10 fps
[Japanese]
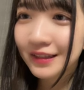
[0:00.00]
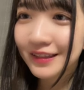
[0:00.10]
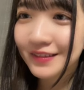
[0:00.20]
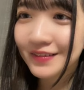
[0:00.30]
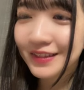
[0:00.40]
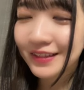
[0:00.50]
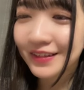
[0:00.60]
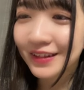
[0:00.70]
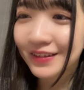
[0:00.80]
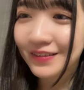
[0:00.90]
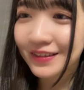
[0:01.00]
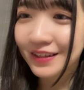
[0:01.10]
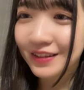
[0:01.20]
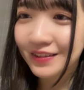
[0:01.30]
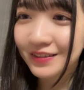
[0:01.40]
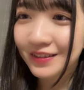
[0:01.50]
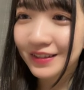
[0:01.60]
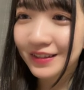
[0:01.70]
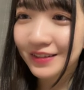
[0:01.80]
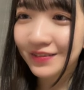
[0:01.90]
伊豆さんだから聞いたきよチャん
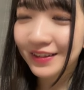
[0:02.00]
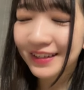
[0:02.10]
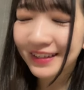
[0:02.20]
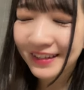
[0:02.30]
ねんで目が